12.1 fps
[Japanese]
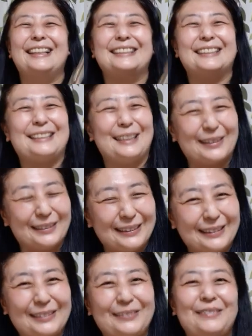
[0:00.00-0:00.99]
優しい
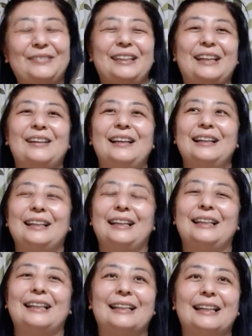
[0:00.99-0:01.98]
心と耳で聞
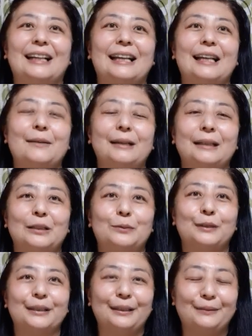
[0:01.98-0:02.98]
いていただければと
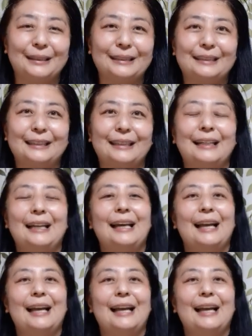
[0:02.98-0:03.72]
思います。